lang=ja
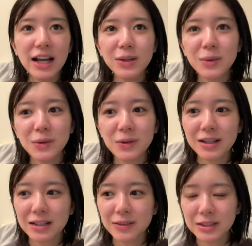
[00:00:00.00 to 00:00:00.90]
帯というより
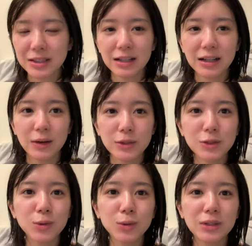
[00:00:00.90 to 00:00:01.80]
かはさ、なんかお
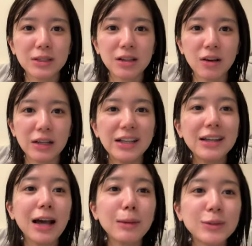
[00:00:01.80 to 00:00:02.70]
仕事で使う
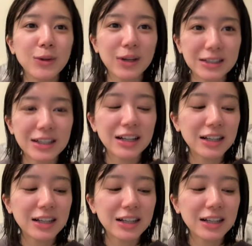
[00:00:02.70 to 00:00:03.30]
インカムとかさ、